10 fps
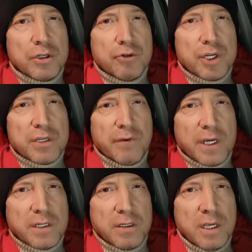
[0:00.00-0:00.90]
случай
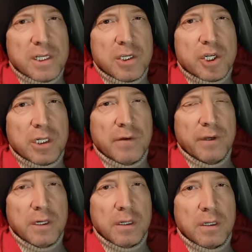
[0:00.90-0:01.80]
связан, если
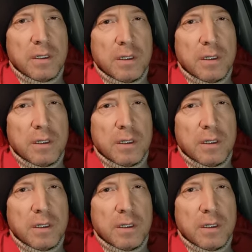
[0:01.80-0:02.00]
человек